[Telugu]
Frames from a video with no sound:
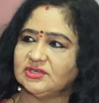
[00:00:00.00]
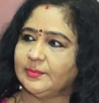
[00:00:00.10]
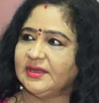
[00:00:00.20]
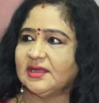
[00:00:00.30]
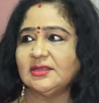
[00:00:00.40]

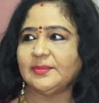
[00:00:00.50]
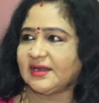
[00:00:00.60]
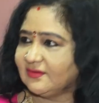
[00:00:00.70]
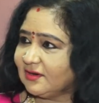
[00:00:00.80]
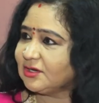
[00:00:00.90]
చెప్పినా అది
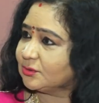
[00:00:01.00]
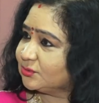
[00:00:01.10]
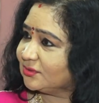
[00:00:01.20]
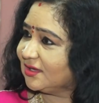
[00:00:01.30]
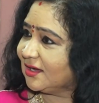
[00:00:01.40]
ప్రైవేట్
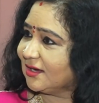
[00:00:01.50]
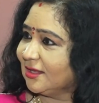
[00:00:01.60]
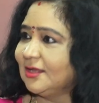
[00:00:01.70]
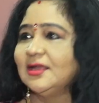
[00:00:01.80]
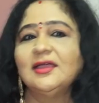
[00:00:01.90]
అవుతుంది కానీ